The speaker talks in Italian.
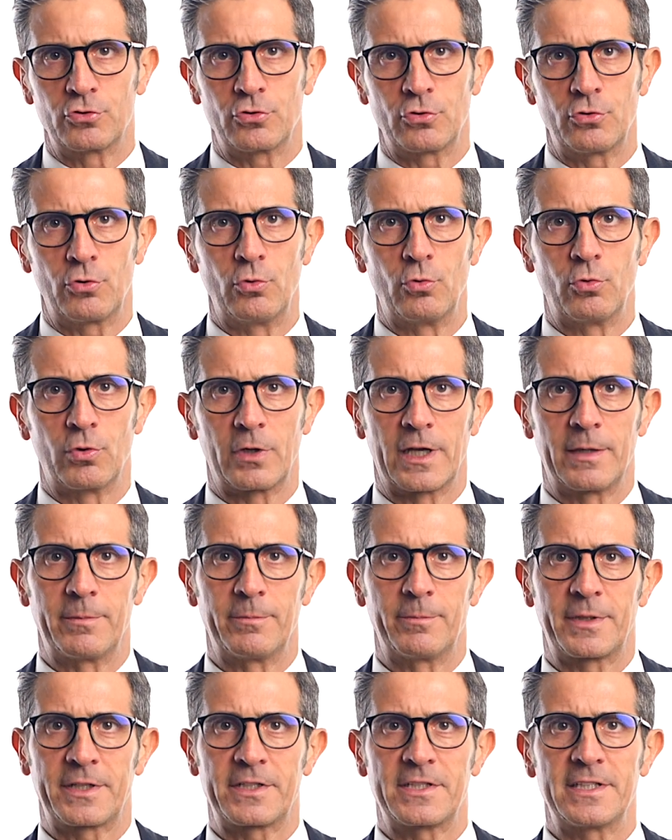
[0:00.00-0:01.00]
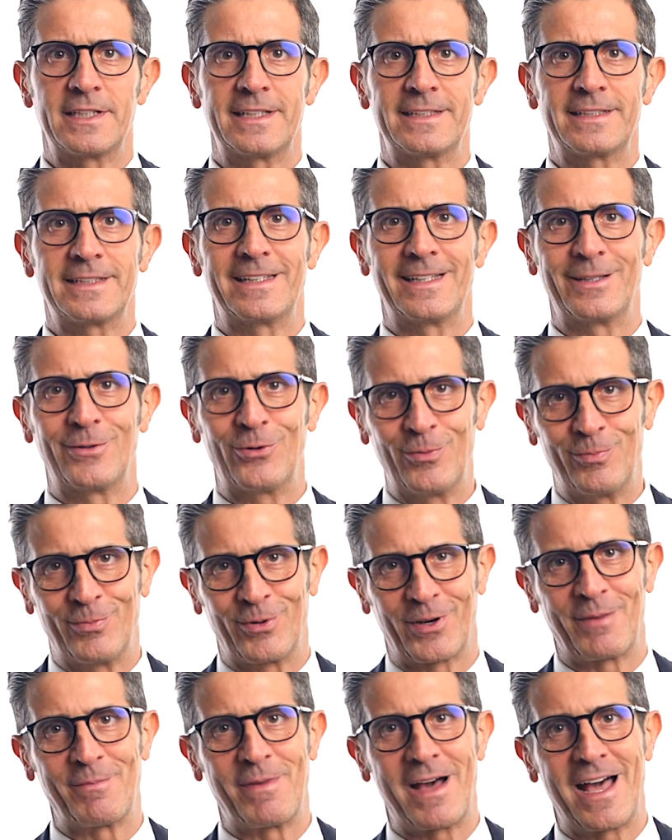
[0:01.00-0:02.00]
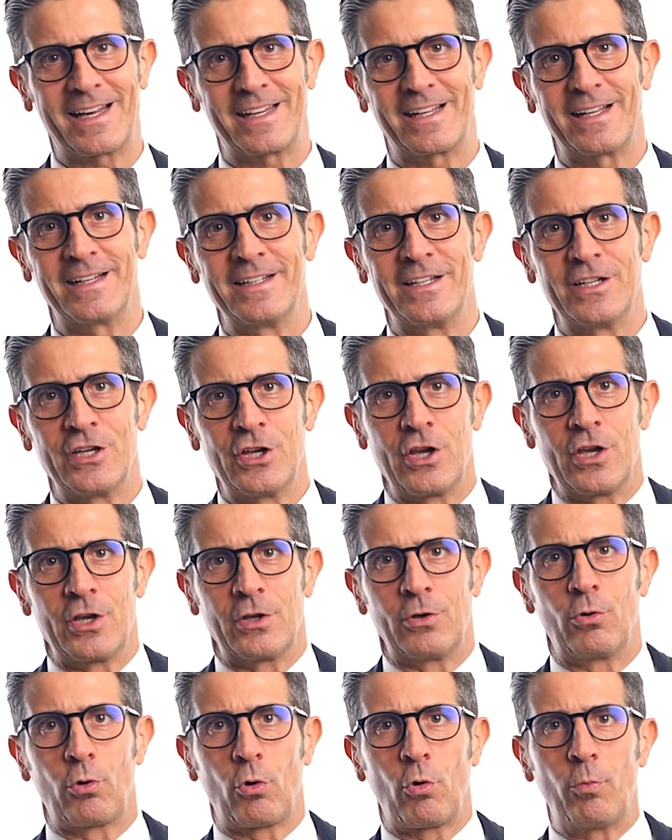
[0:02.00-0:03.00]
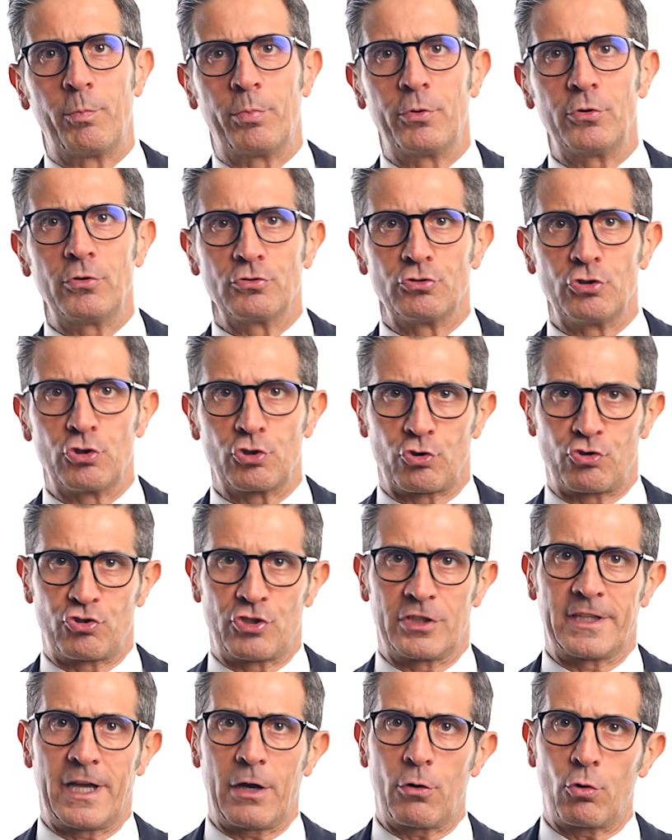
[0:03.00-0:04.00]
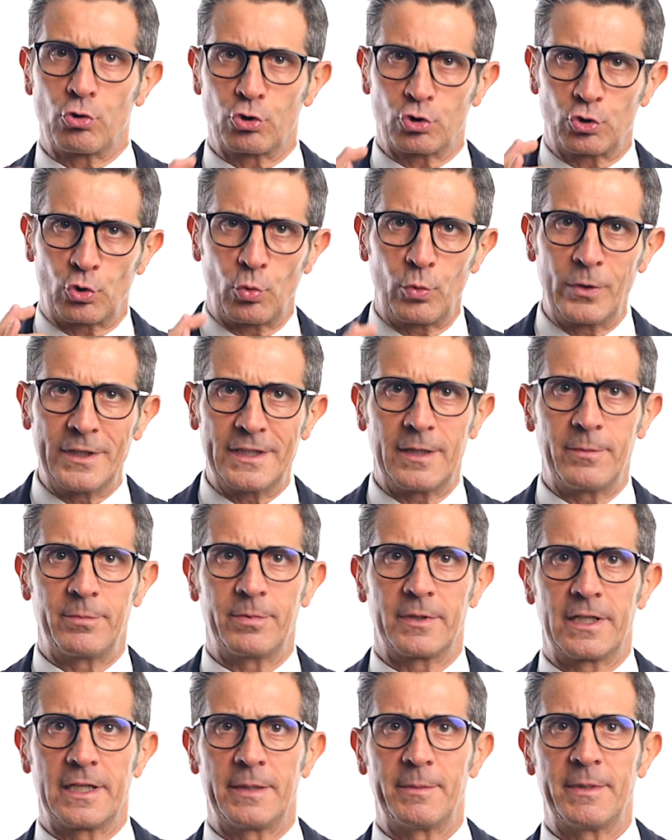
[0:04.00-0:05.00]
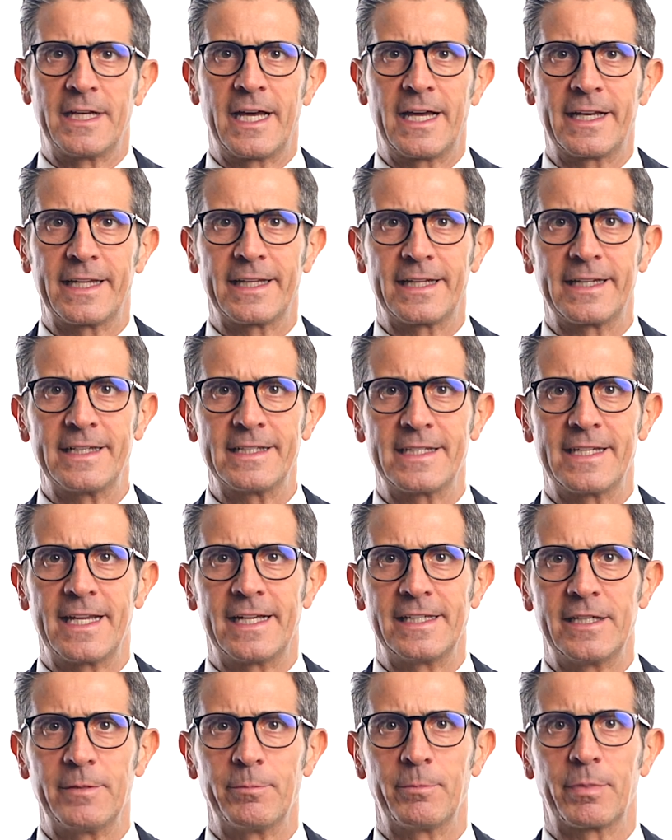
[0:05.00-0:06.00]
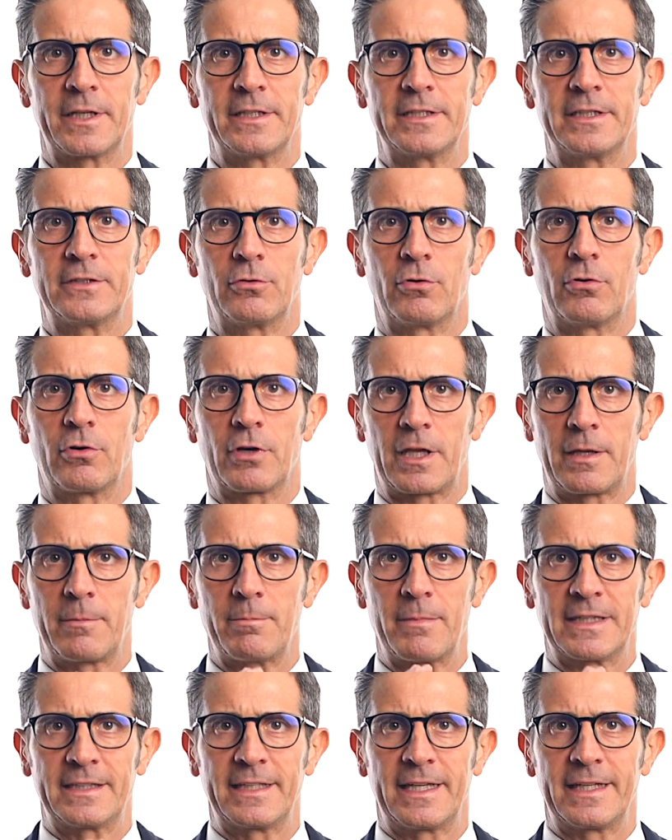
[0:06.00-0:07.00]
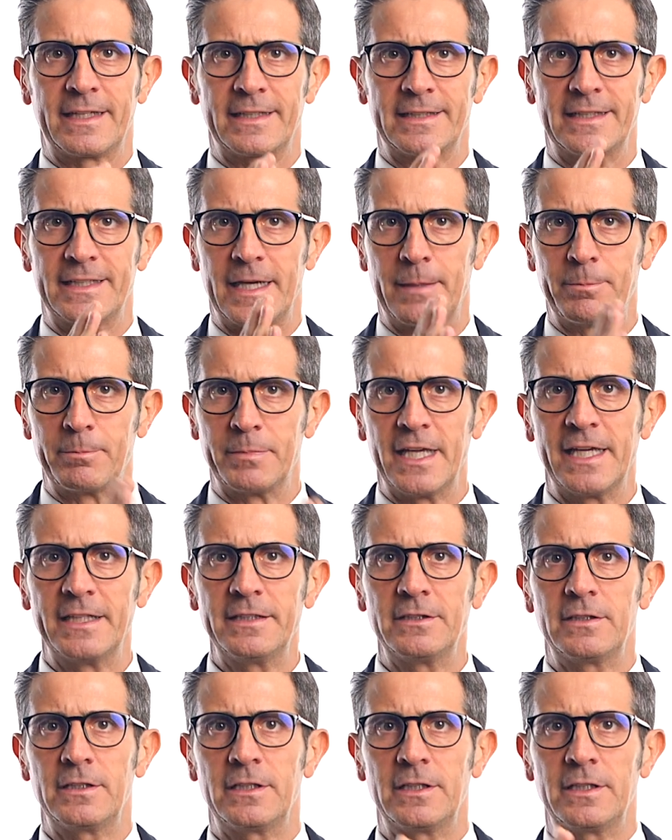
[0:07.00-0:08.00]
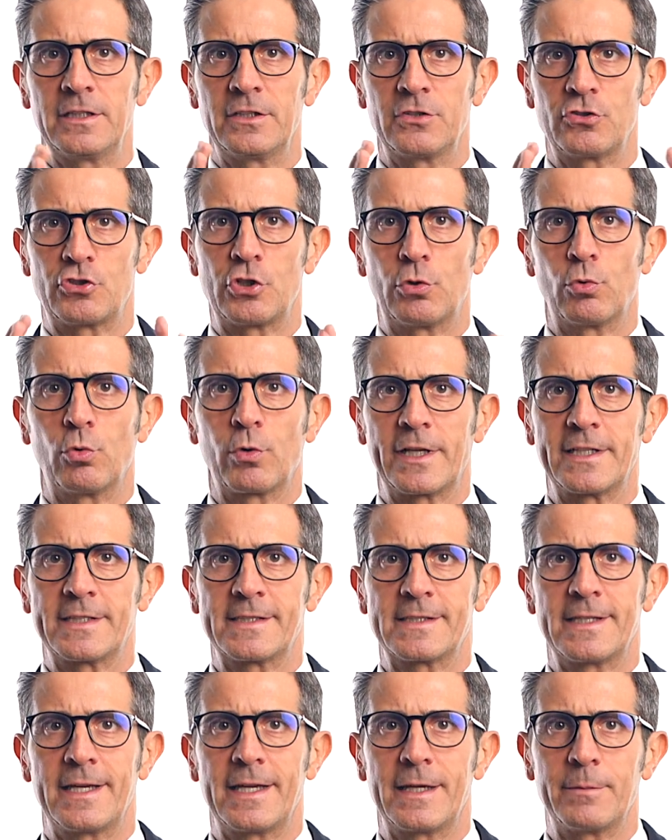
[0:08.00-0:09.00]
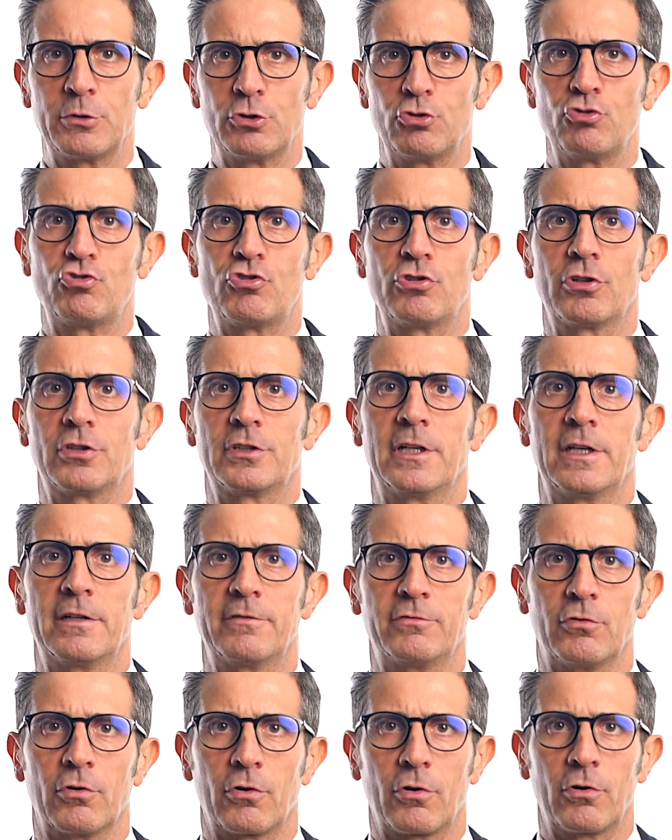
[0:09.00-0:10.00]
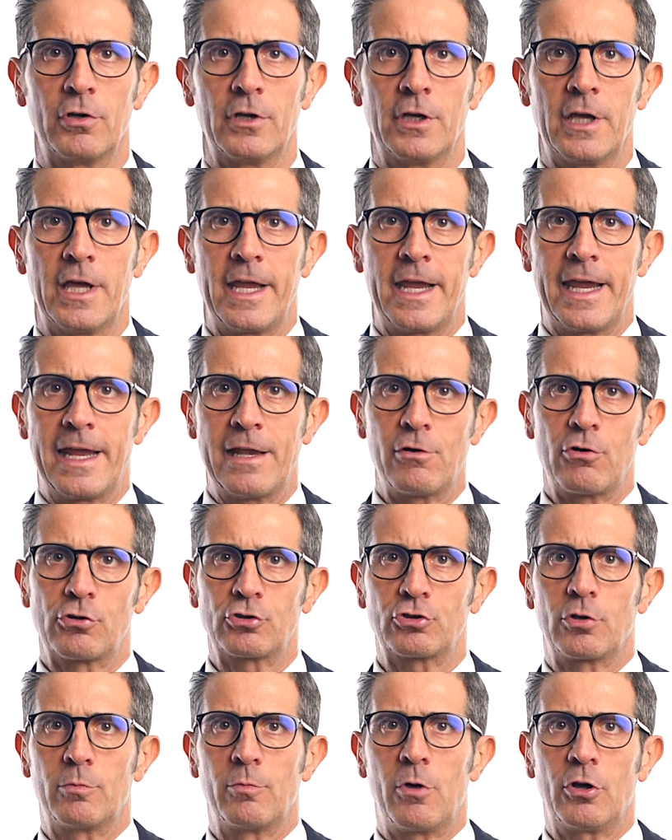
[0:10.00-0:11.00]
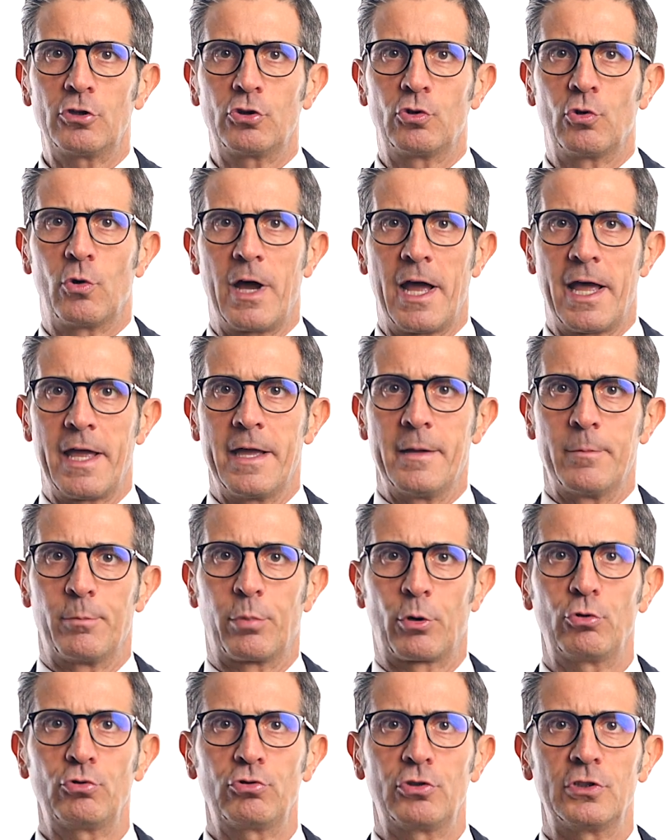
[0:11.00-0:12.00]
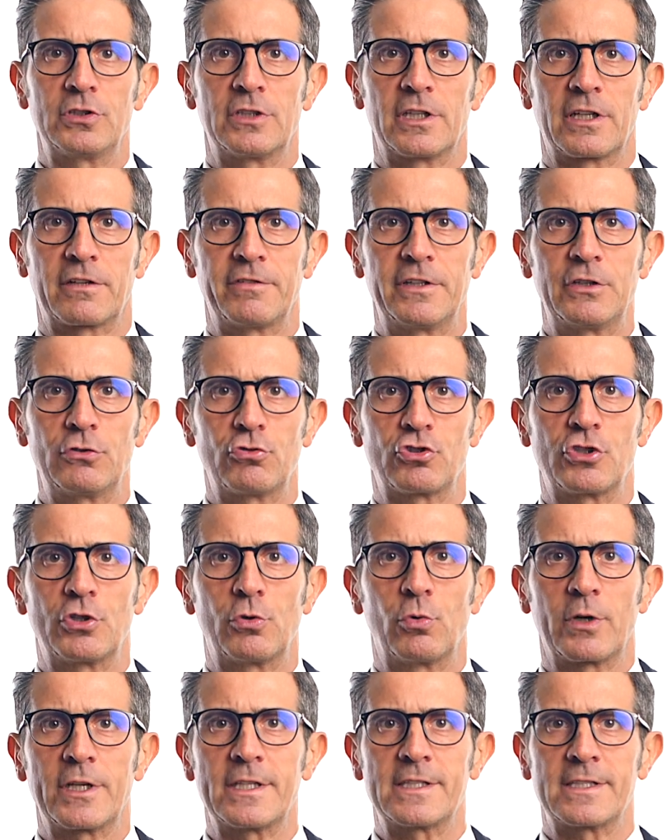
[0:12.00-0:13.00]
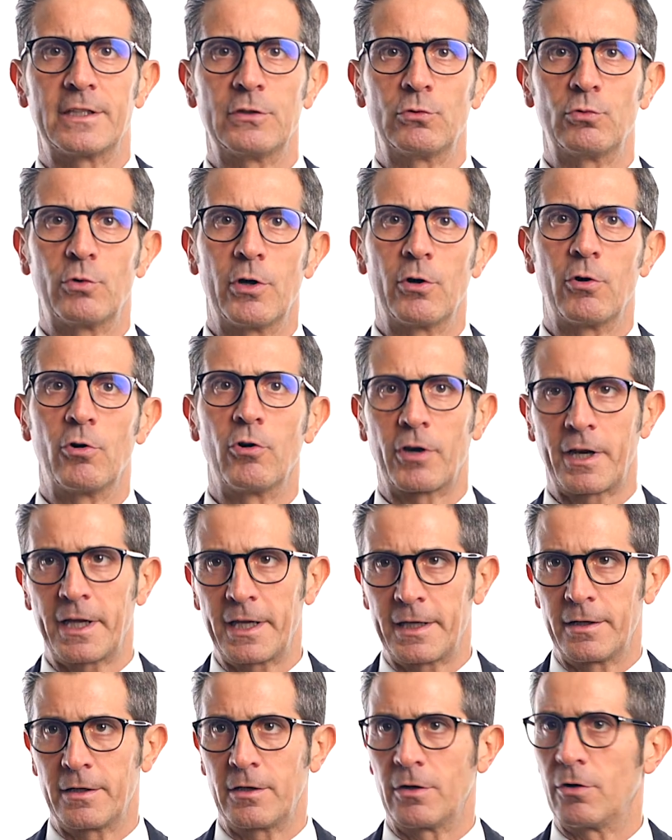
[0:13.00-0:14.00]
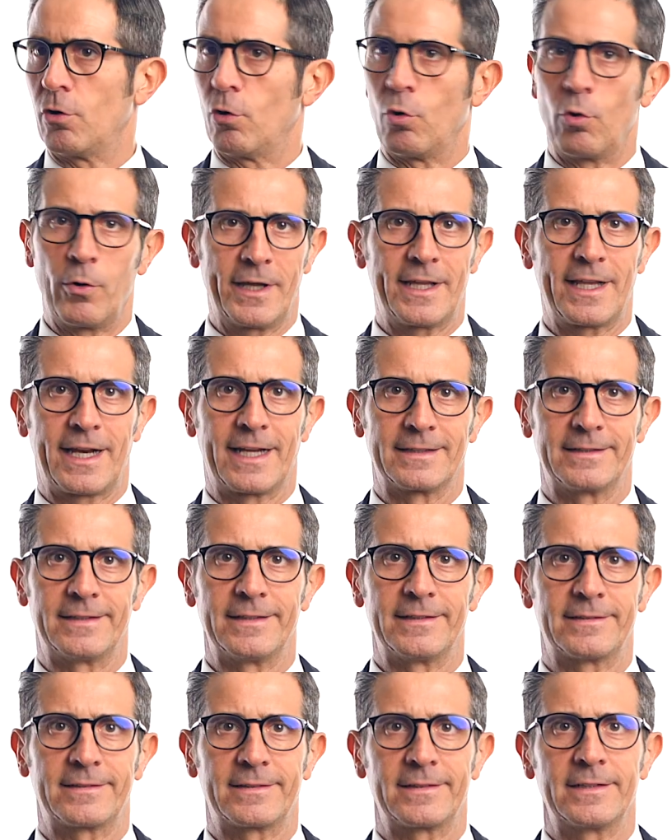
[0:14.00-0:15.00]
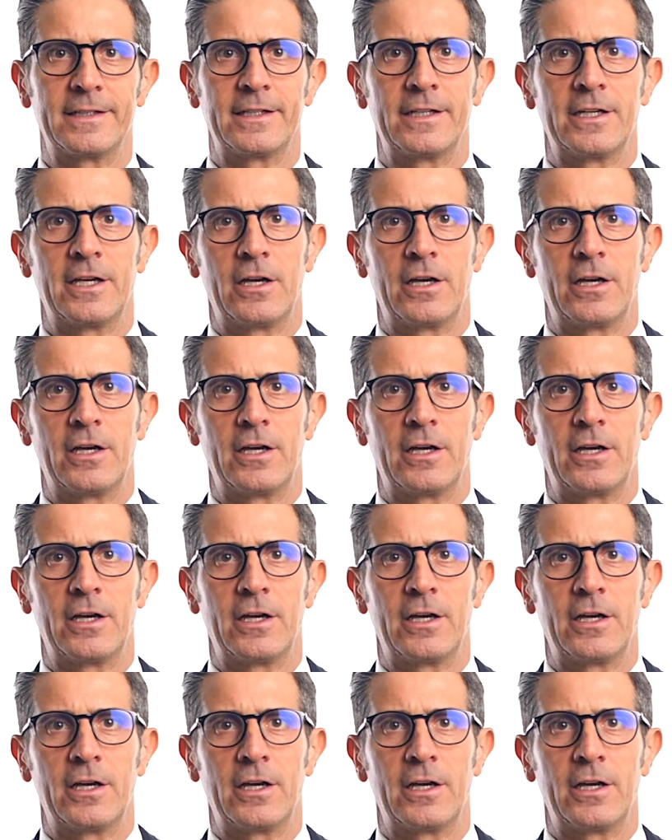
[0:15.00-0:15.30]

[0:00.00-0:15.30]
Sono Luca, presidente del gruppo Remark, gruppo di società costruite per eliminare i rischi agli imprenditori in materia di ambiente, sicurezza e medicina del lavoro. Il nostro motto è pronto intervento sicurezza in due ore o è gratis.